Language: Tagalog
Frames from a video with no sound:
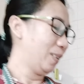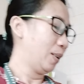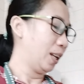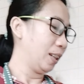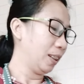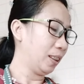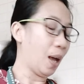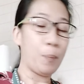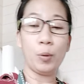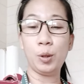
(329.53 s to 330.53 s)
Eh,
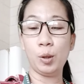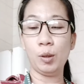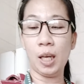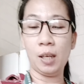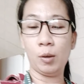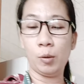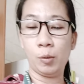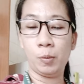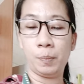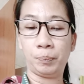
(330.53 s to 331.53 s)
talagang Tapos ganyan, may ano-
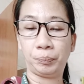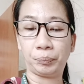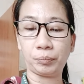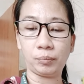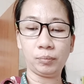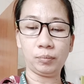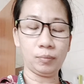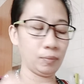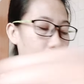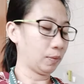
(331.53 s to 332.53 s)
joke-joke
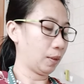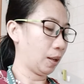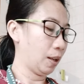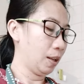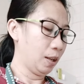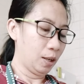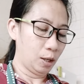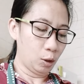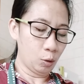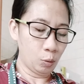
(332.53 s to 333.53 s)
lang, ganun
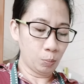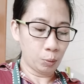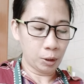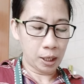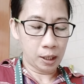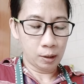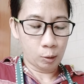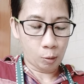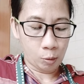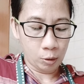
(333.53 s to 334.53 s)
yung
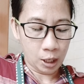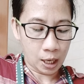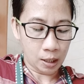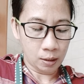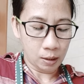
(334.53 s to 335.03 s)
potato, yan.